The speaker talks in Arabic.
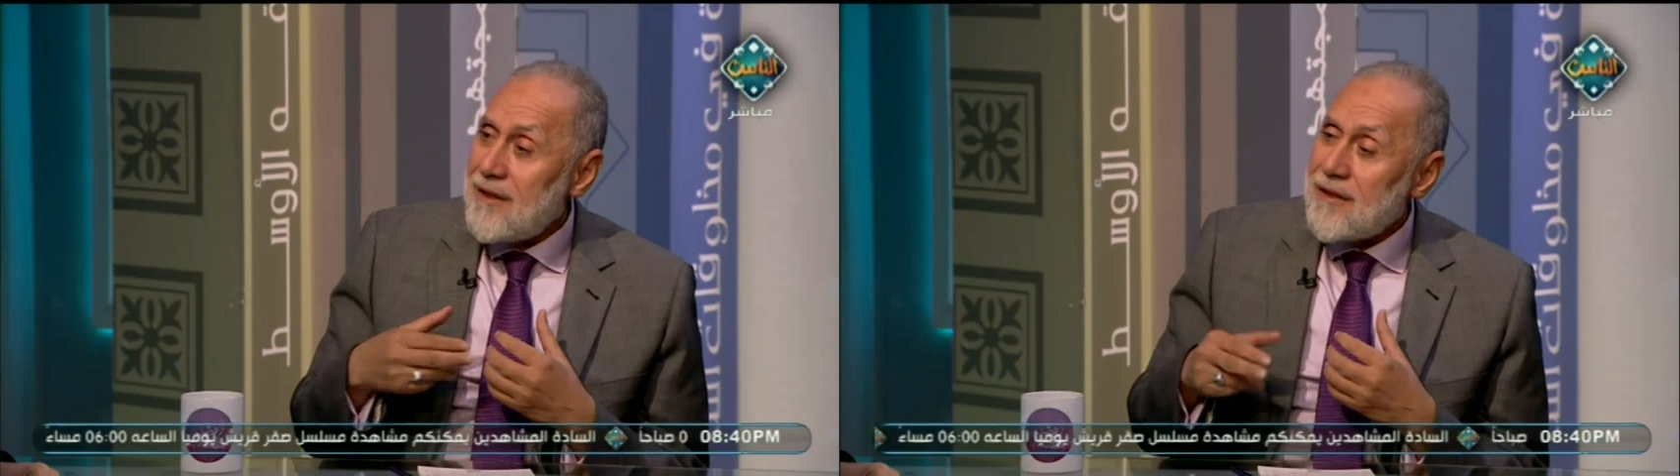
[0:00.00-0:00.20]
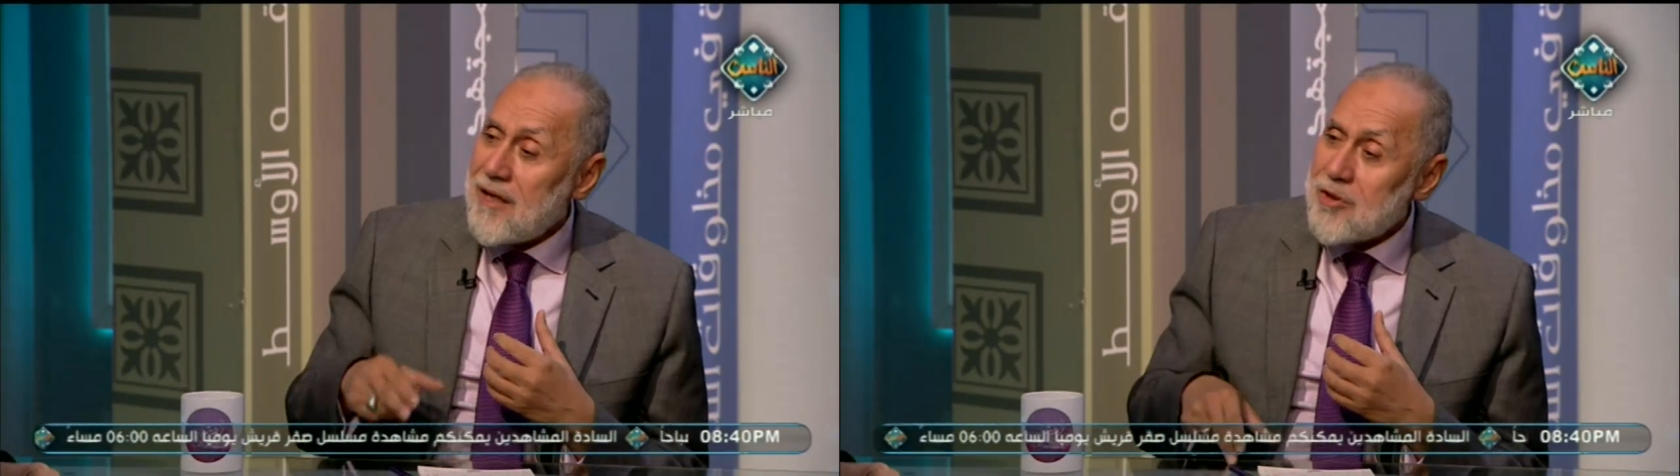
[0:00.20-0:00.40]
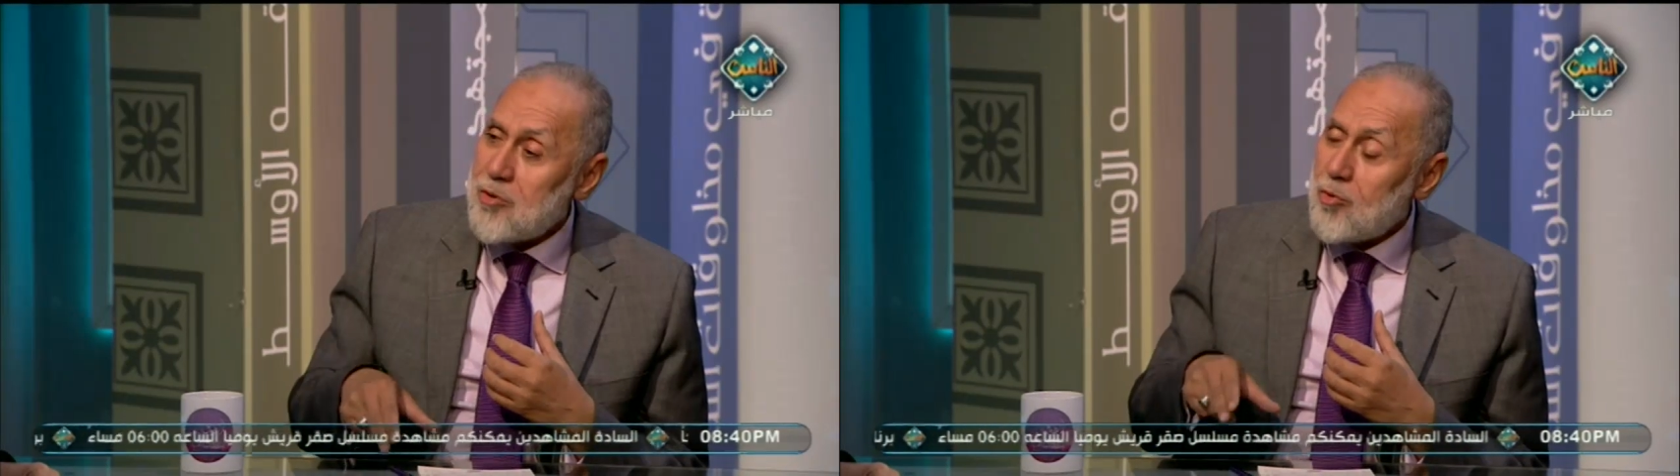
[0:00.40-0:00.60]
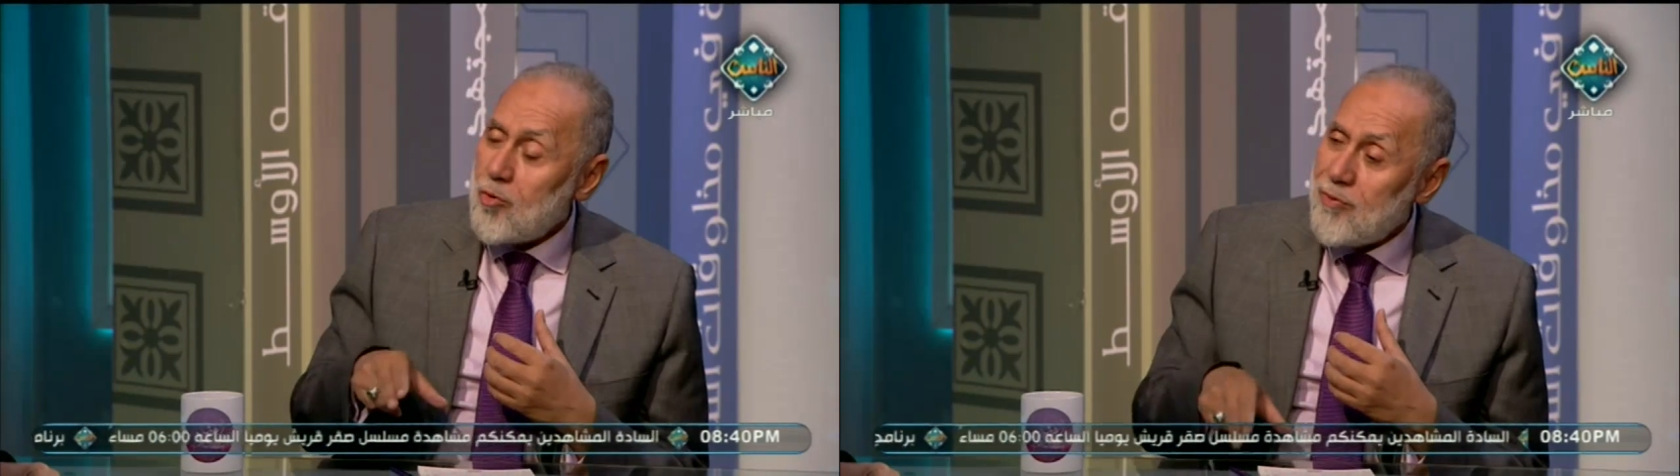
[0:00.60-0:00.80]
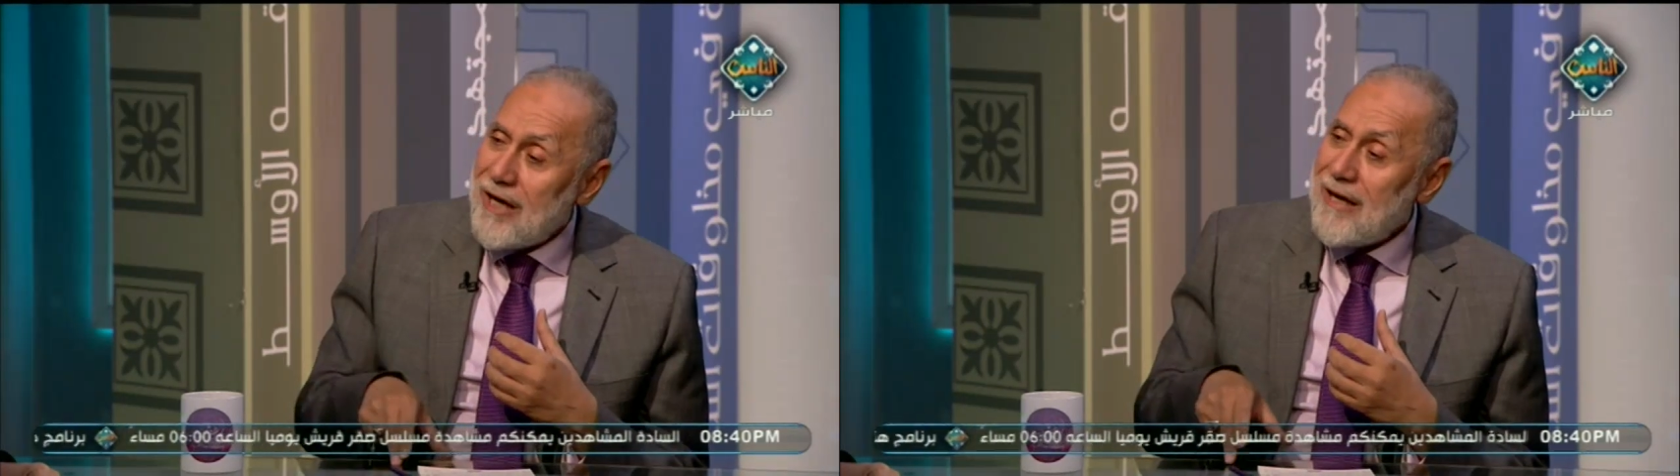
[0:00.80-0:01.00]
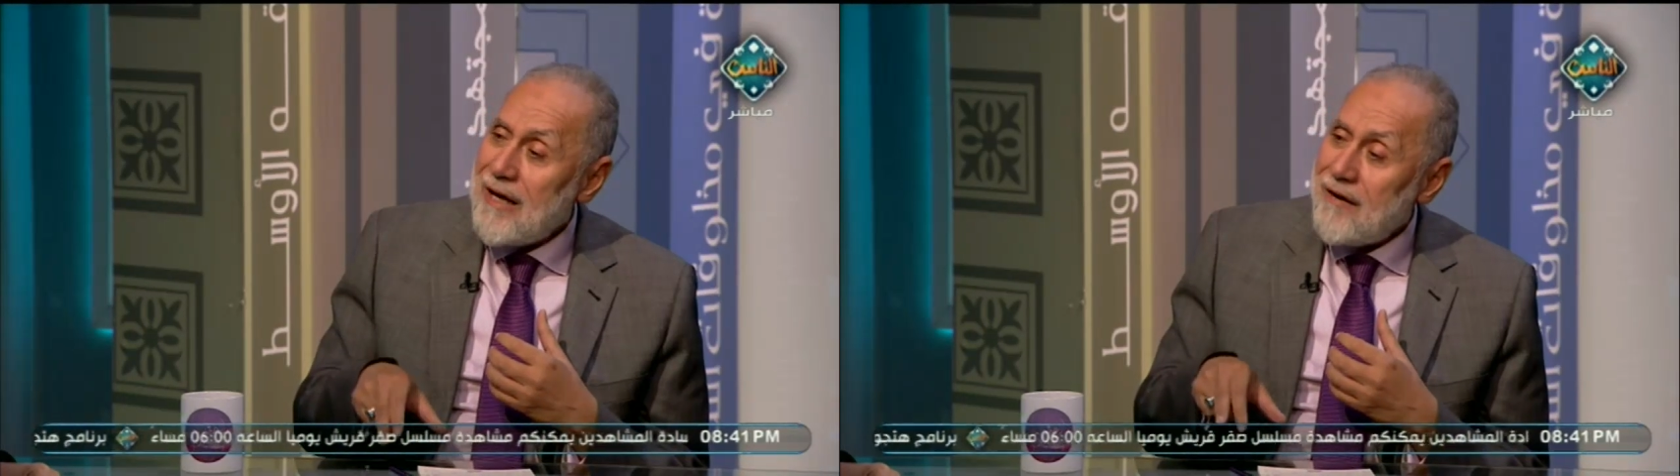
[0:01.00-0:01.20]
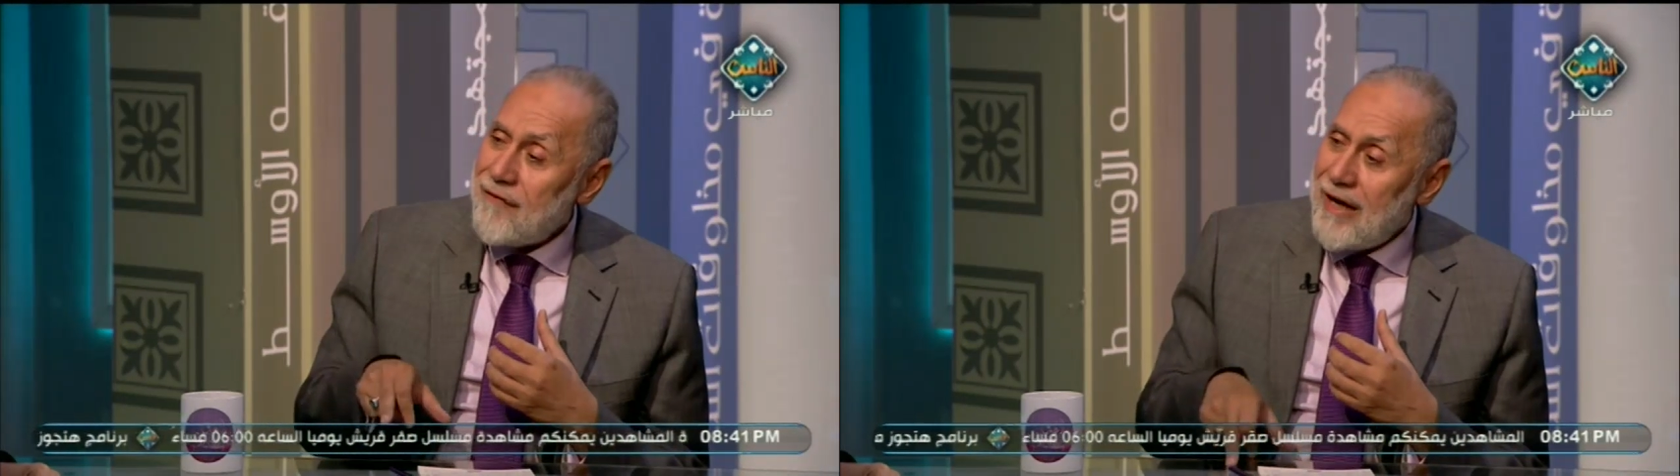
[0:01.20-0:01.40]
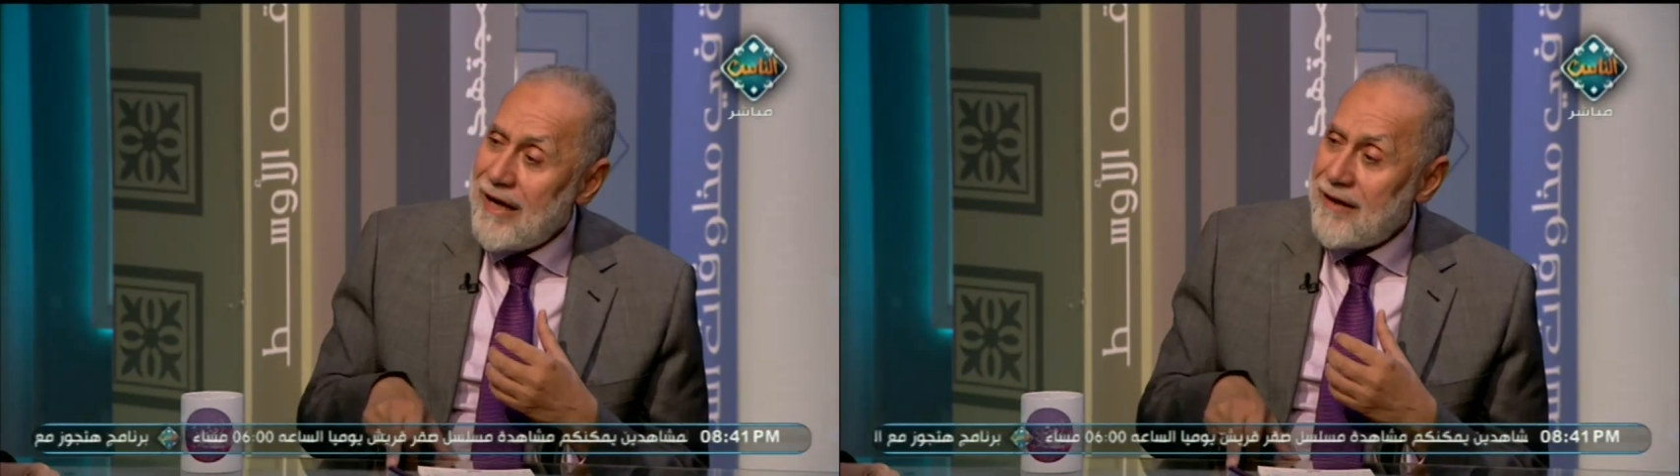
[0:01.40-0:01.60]
تصدر بها
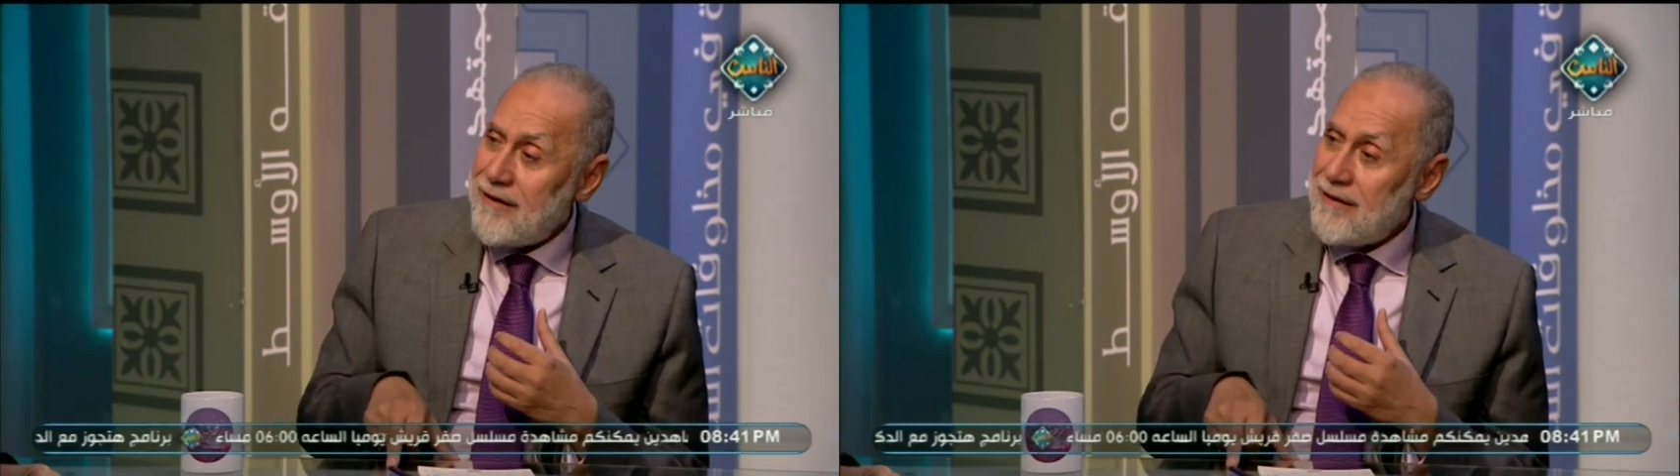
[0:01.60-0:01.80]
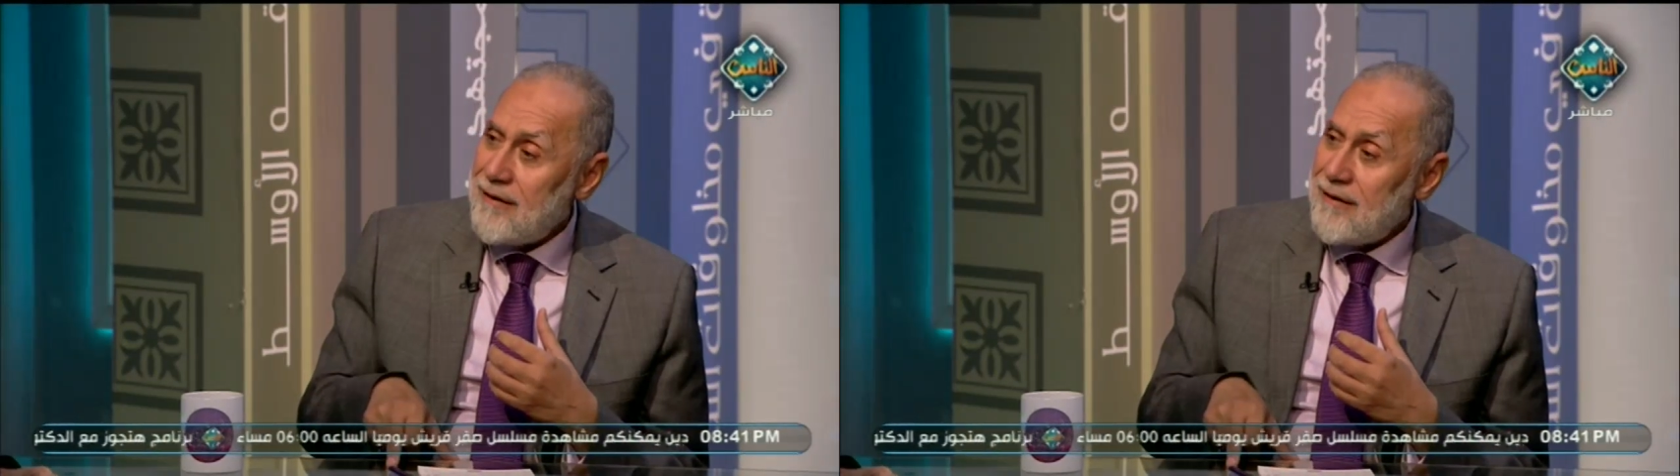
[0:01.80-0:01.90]
الأفعال